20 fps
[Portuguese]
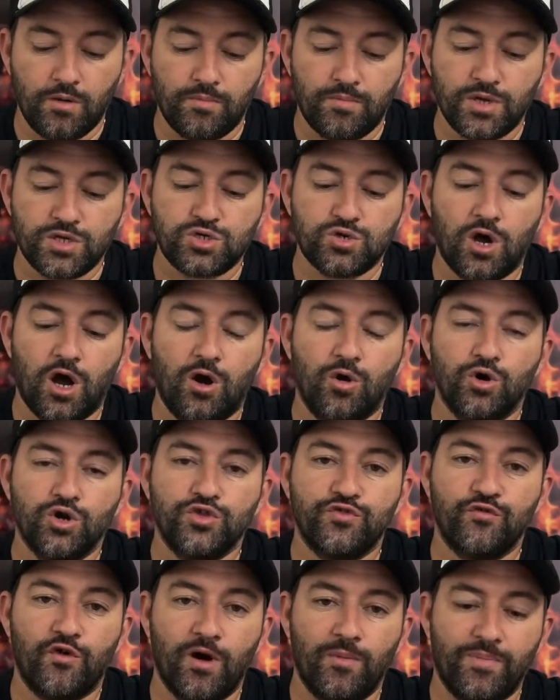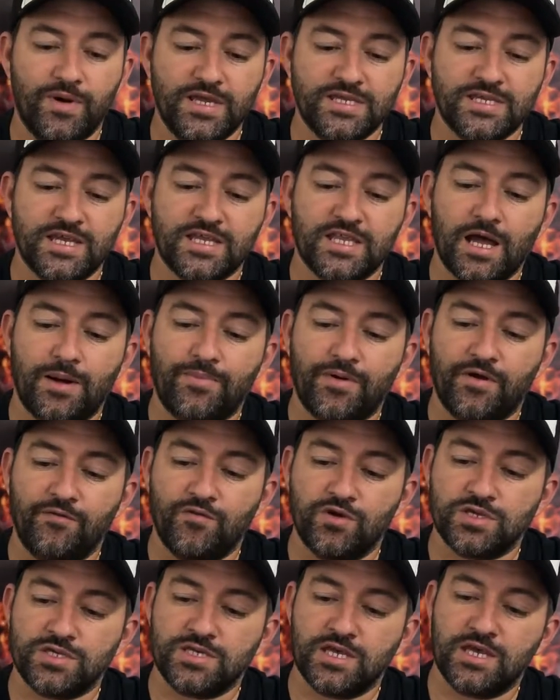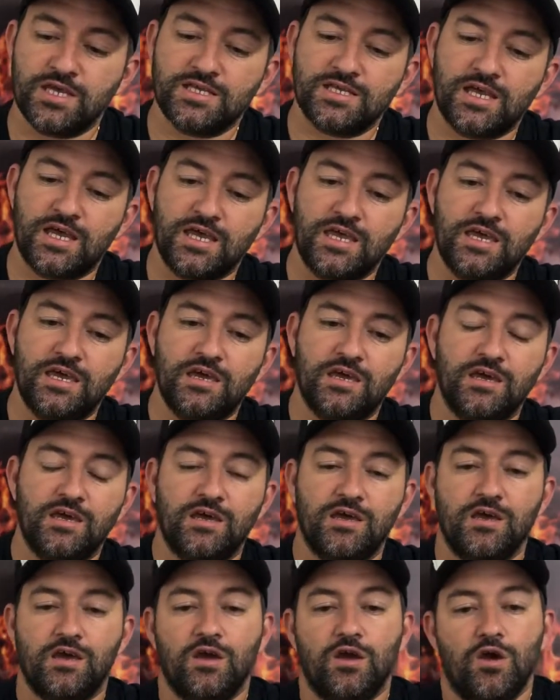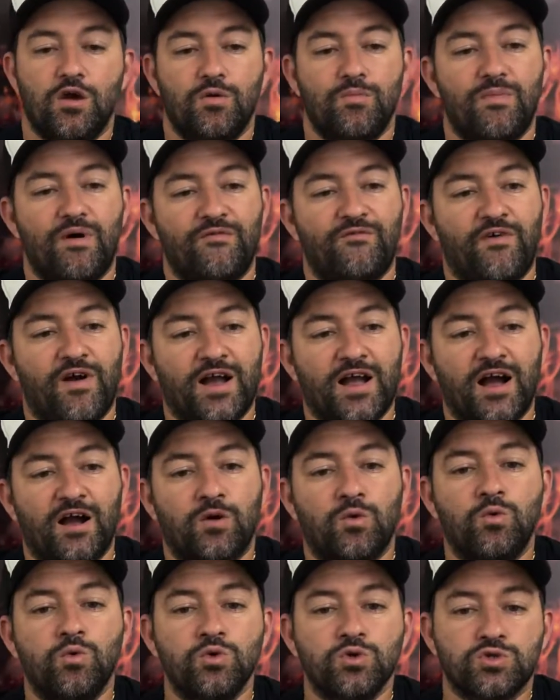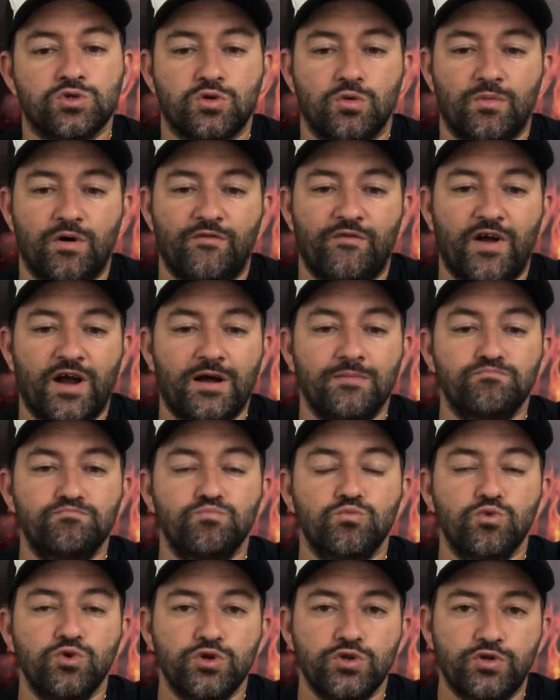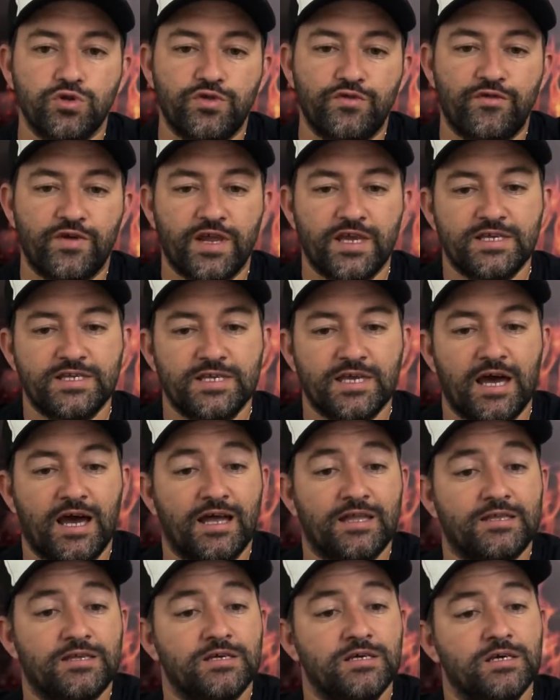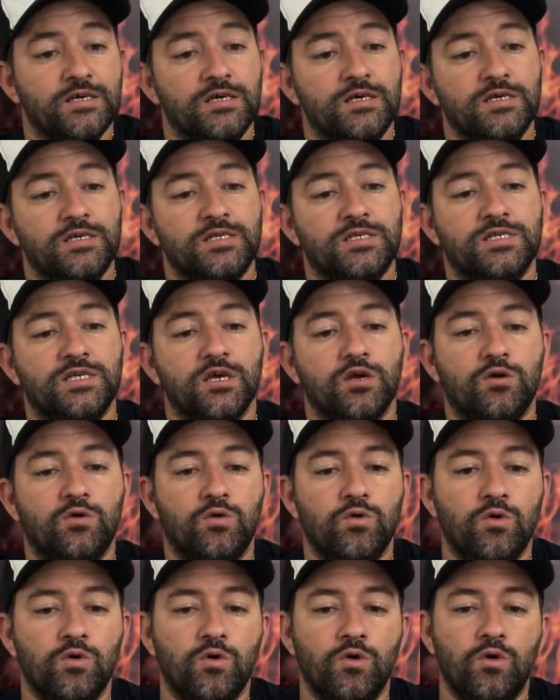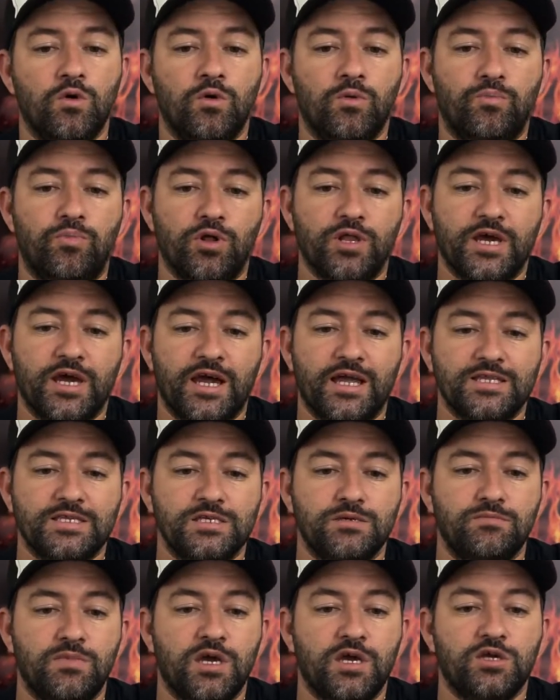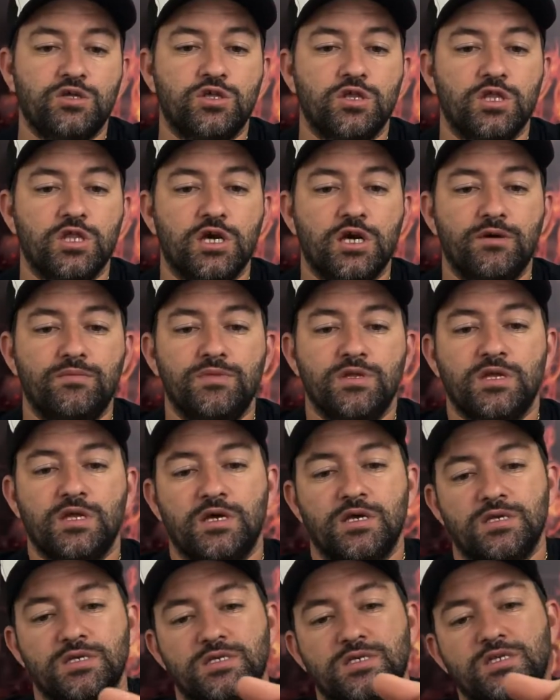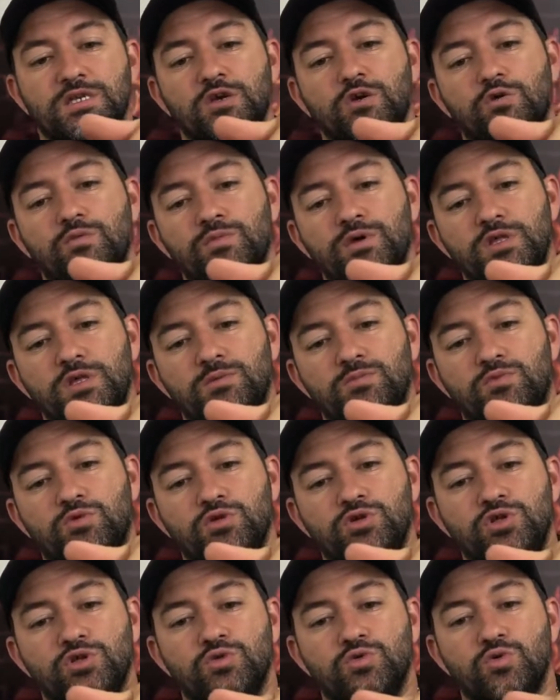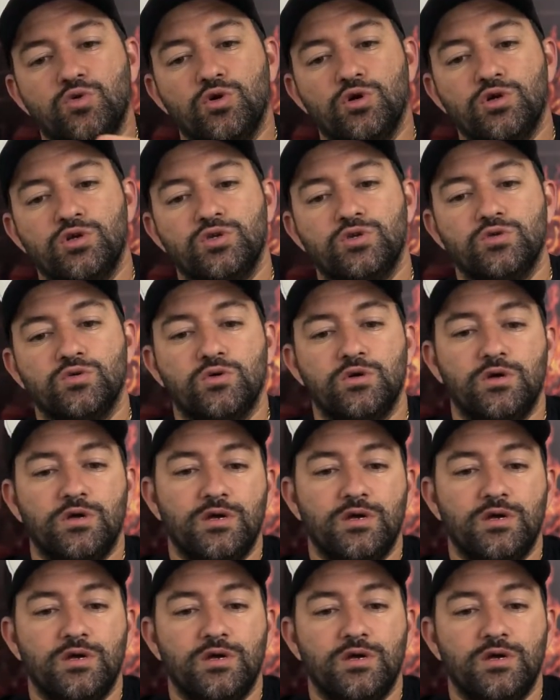Pessoal, hoje vou apresentar para vocês aí uma faca custom, uma faca muito diferenciada, 5 polegadas e meia de lâmina, 5 milímetros de dorso.